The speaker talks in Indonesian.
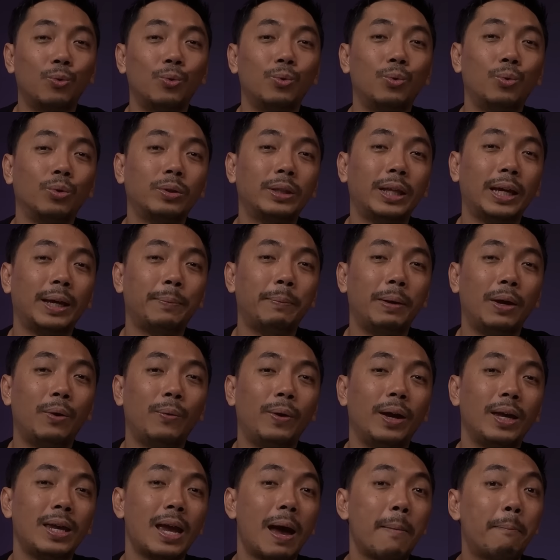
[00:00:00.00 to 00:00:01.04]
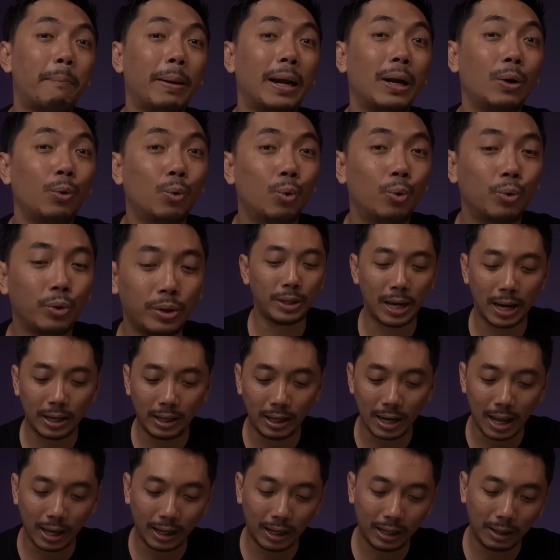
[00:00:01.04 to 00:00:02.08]
nunggu TBW-nya penuh.
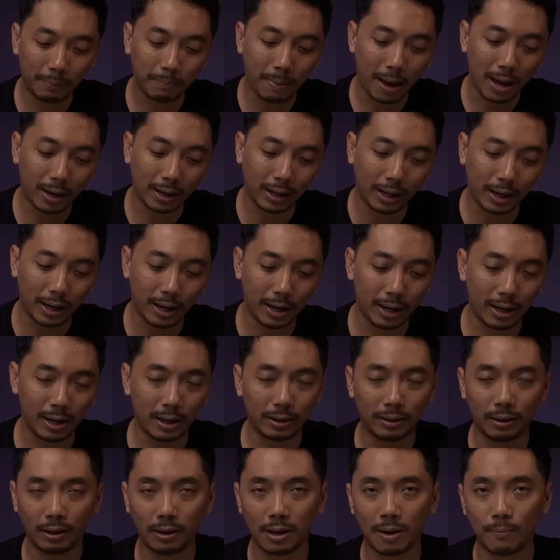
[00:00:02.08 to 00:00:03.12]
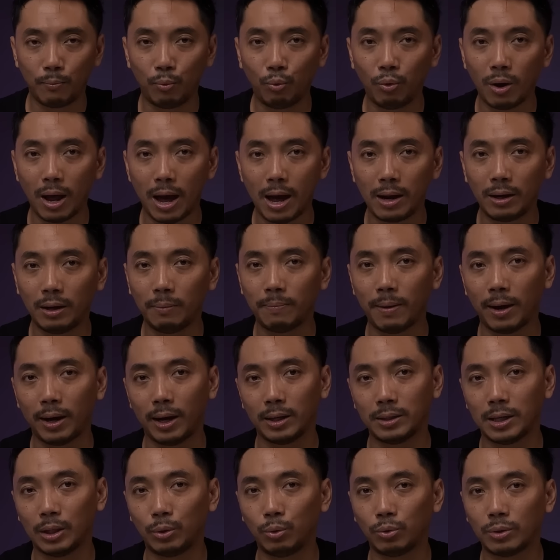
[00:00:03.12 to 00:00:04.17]
Jadi lagi dipakai tiga bulan,
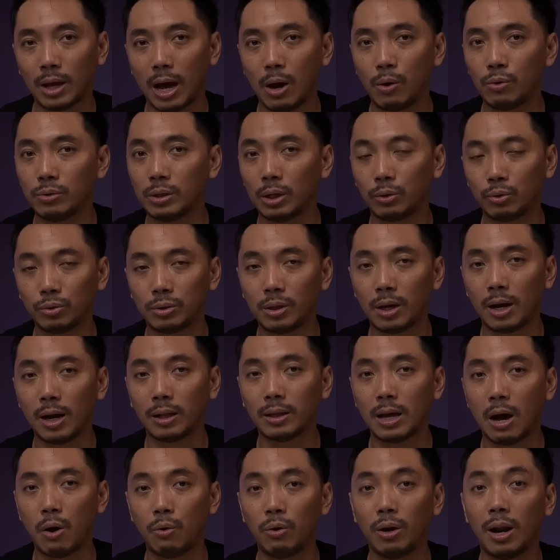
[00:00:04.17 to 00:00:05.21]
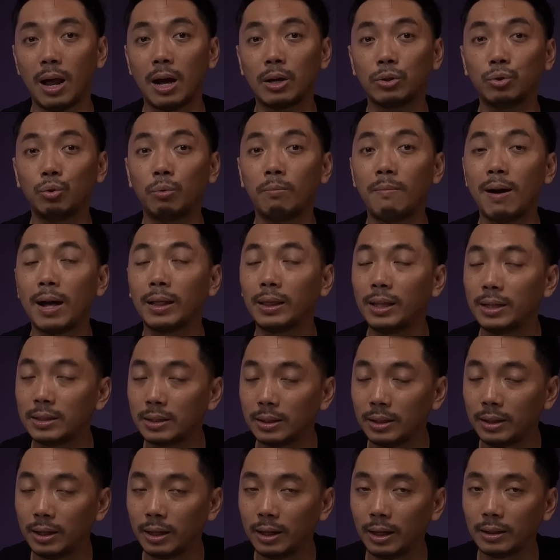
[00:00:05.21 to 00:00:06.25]
dipakai satu tahun, satu setengah tahun langsung mati
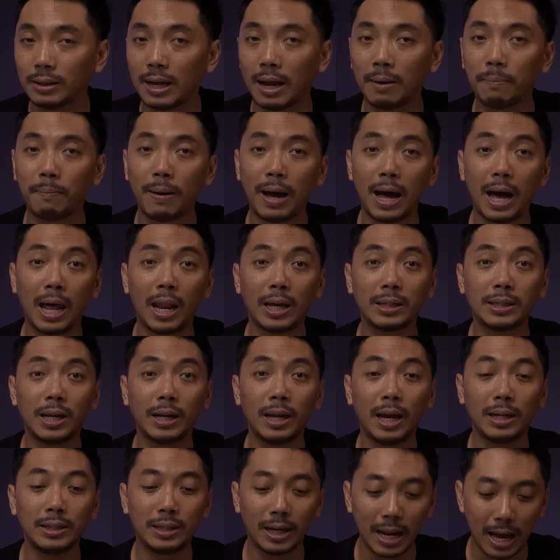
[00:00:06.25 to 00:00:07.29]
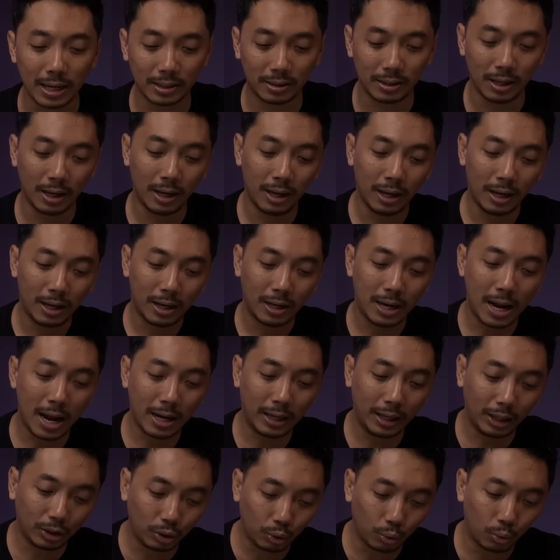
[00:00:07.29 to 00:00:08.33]
sendiri tanpa alasan yang jelas.
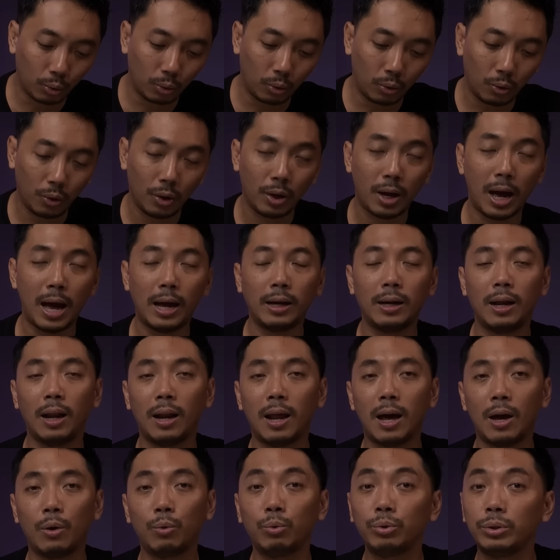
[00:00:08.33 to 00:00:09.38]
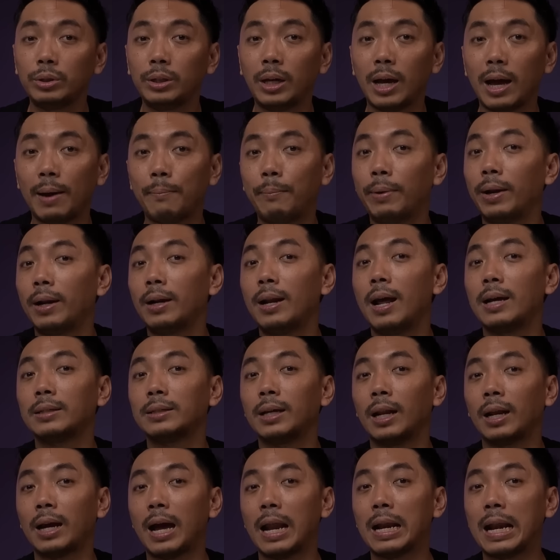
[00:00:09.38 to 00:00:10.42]
Dan itu adalah usia
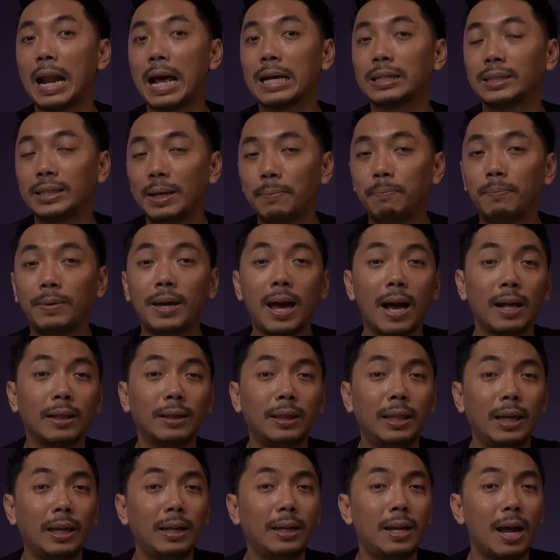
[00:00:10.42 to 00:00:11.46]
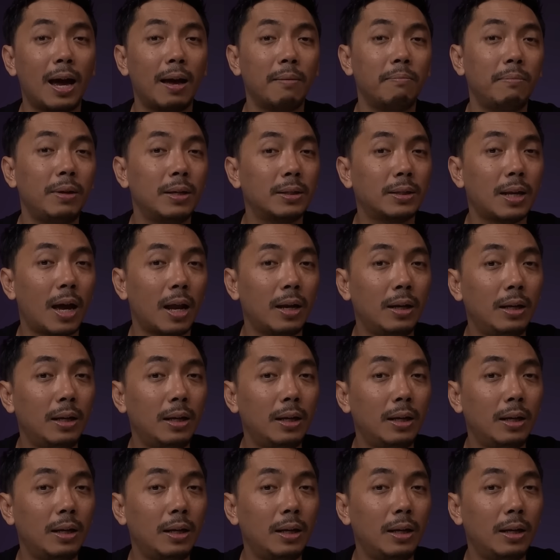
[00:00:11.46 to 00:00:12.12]
berdasarkan nasib yang tidak bisa